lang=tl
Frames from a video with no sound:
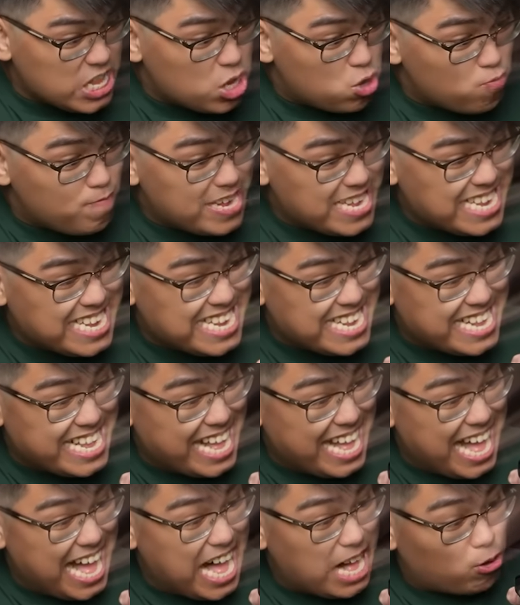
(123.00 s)
Tumigil
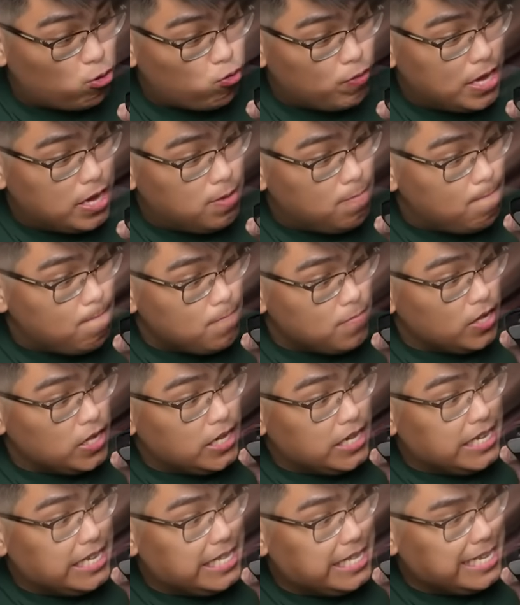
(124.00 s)
ka nga ako eh!
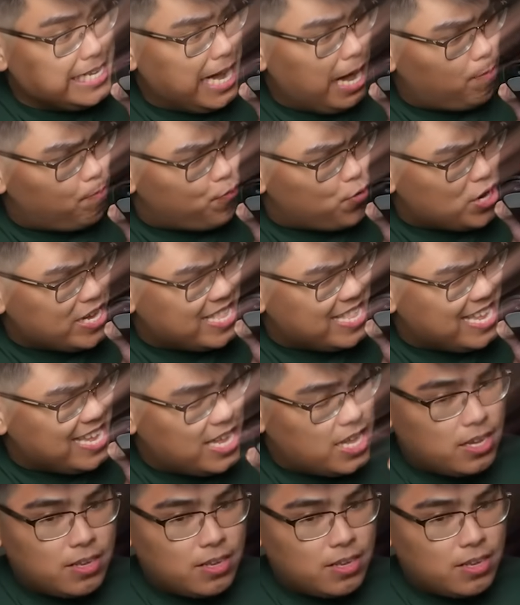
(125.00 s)
Hindi nga pwede!